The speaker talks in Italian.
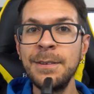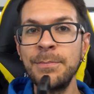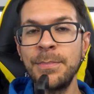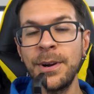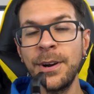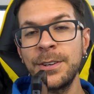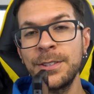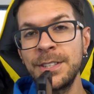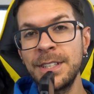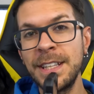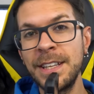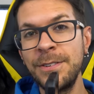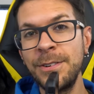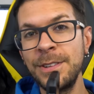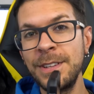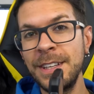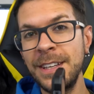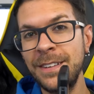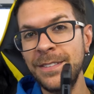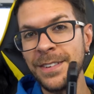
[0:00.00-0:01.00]
però se
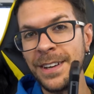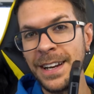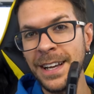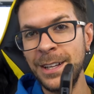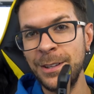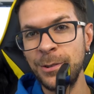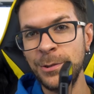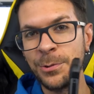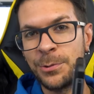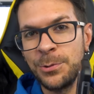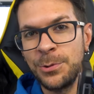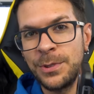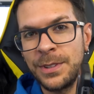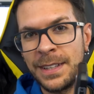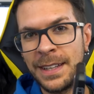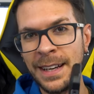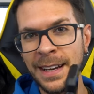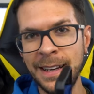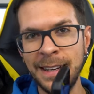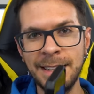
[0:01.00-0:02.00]
devo dirvela
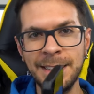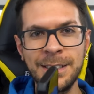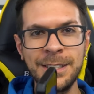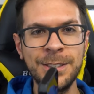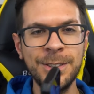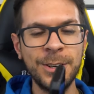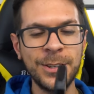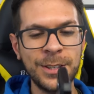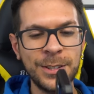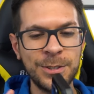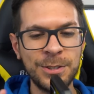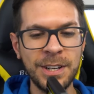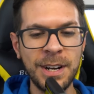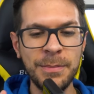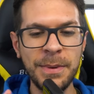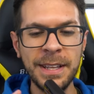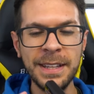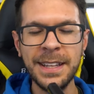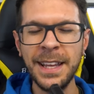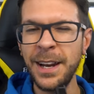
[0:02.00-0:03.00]
tutta si nota
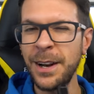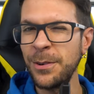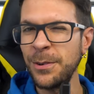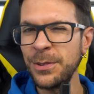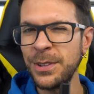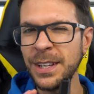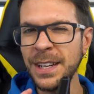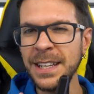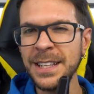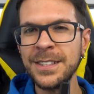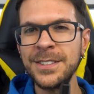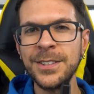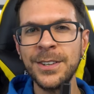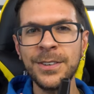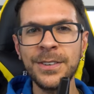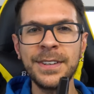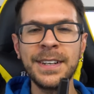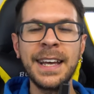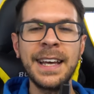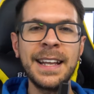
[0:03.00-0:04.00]
solamente
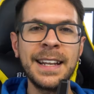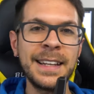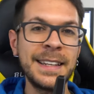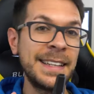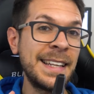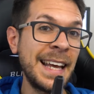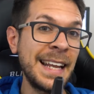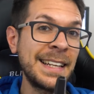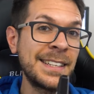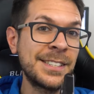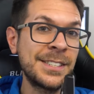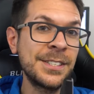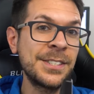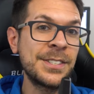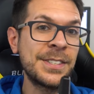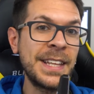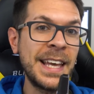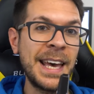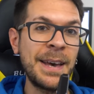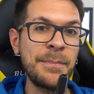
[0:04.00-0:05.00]
nell'utilizzo del
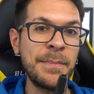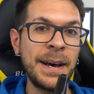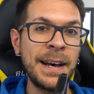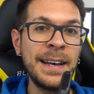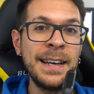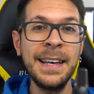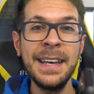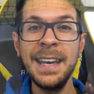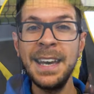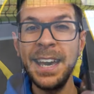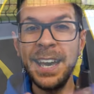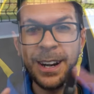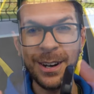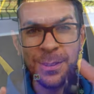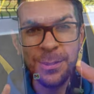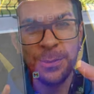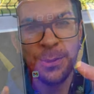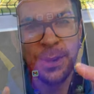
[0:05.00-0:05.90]
sistema e non